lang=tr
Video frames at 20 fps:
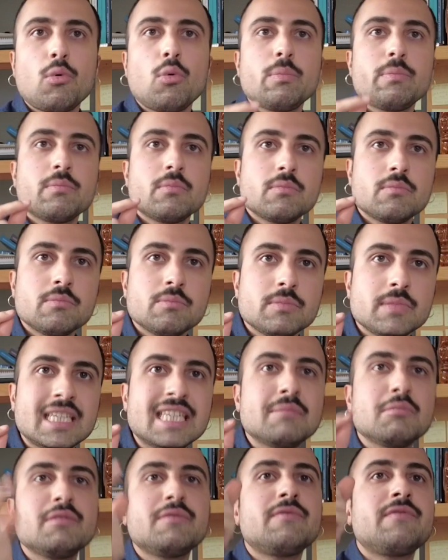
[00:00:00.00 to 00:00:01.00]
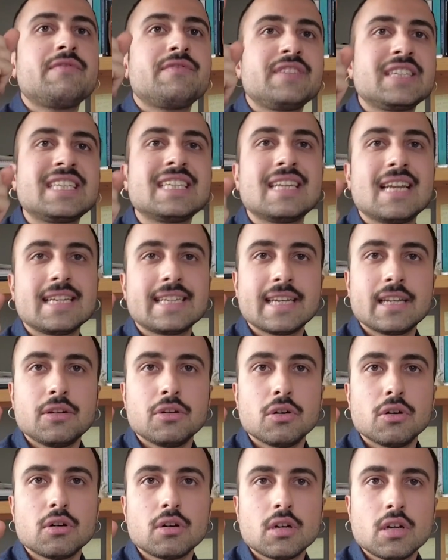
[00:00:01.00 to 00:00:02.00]
bu yeni bir fikirle
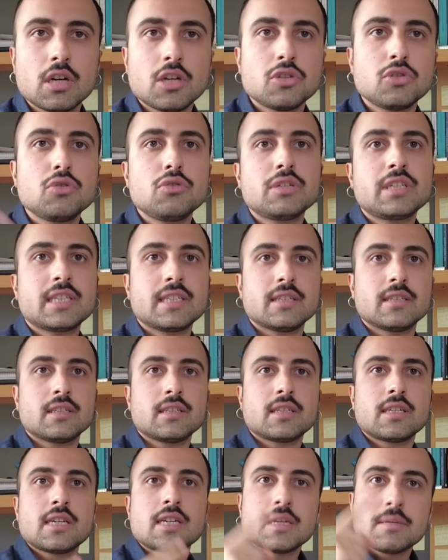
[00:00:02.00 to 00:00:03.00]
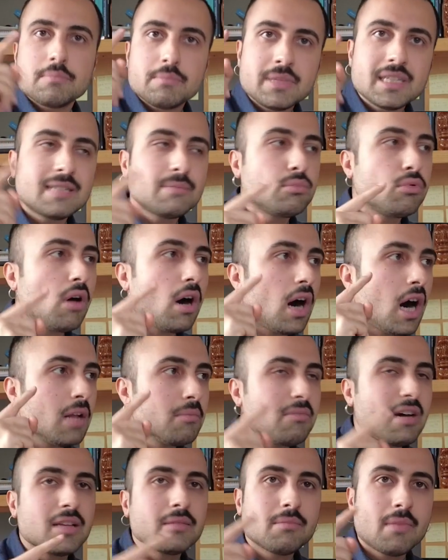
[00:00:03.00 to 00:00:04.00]
geliyor. Diyor ki biz bu
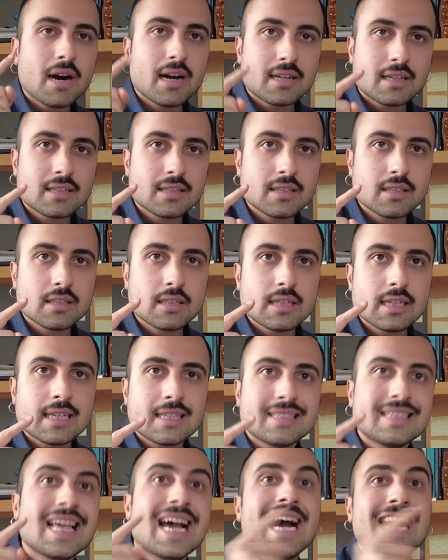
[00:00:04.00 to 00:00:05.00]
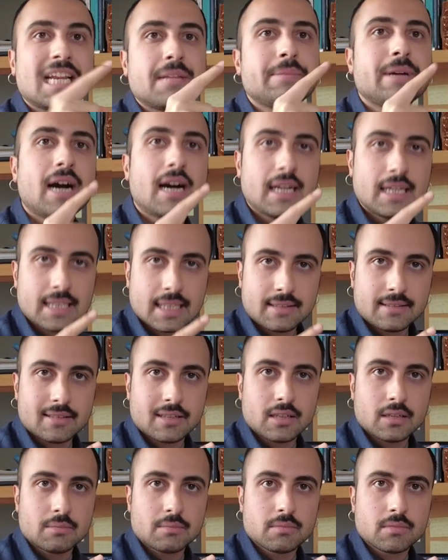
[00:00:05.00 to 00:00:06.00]
Alman markını değerli bir hale
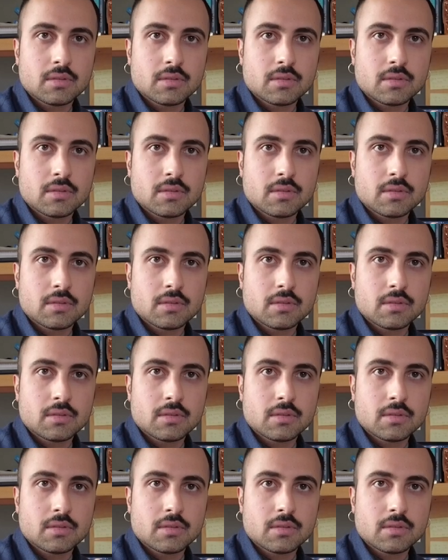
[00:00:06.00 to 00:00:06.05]
getirelim.